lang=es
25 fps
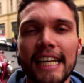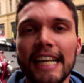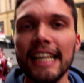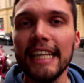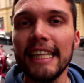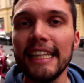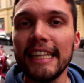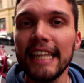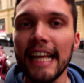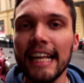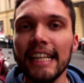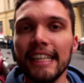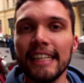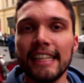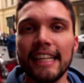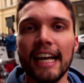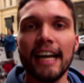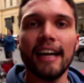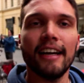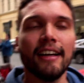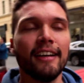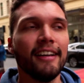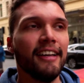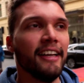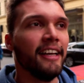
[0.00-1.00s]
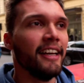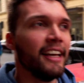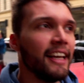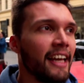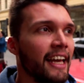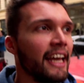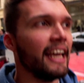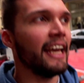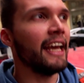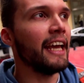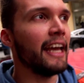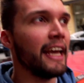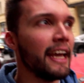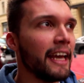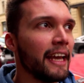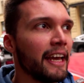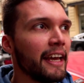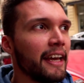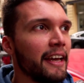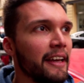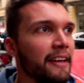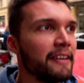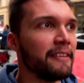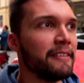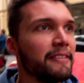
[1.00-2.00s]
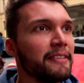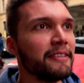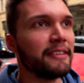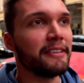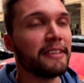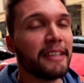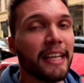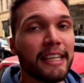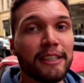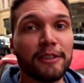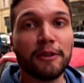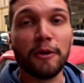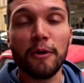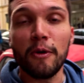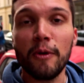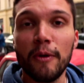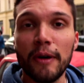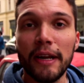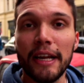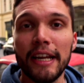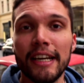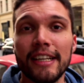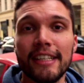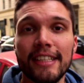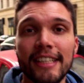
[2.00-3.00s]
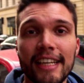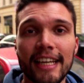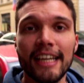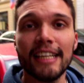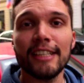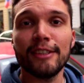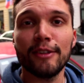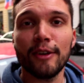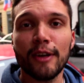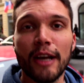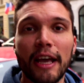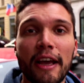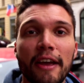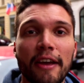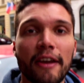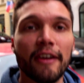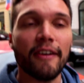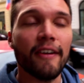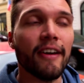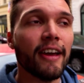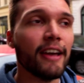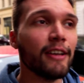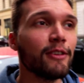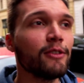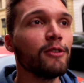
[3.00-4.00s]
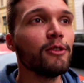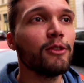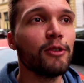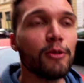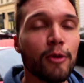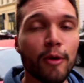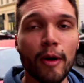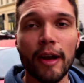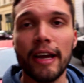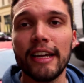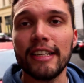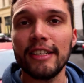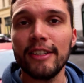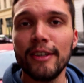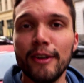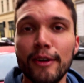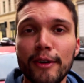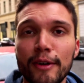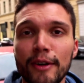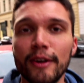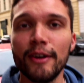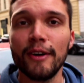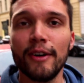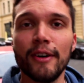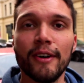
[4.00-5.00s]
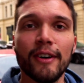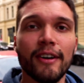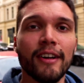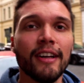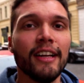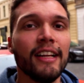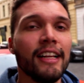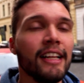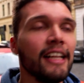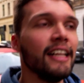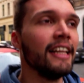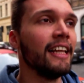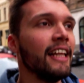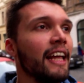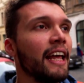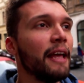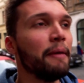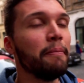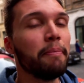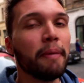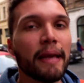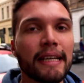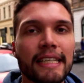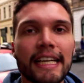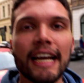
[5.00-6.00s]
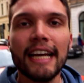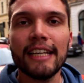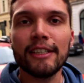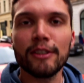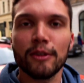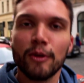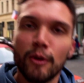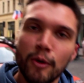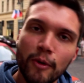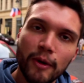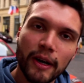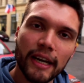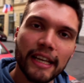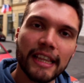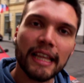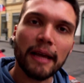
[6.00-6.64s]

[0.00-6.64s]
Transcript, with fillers: él intenta eh, descubrir si esto que vive es un sueño o no, empieza a descubrir